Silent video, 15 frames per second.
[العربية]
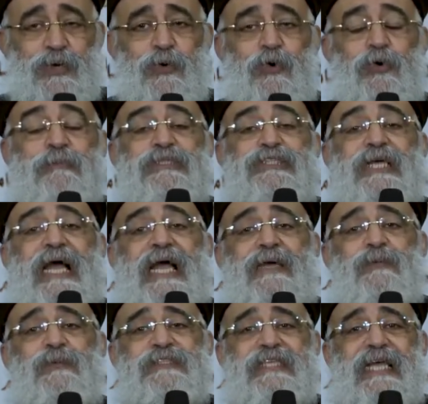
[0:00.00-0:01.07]
ومش
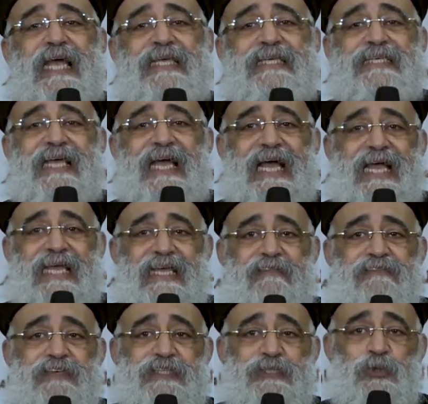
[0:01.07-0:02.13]
عاوز أي حاجة
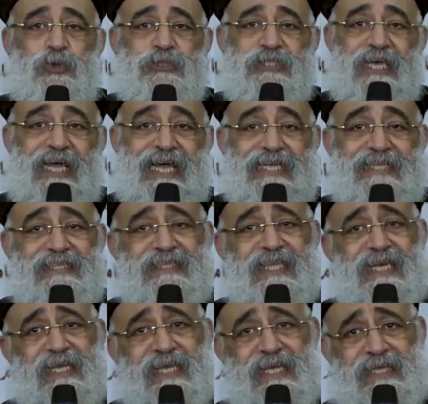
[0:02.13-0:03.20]
في الدنيا حتى
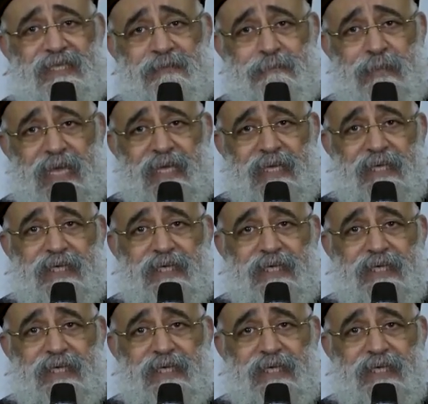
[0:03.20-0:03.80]
الخدمة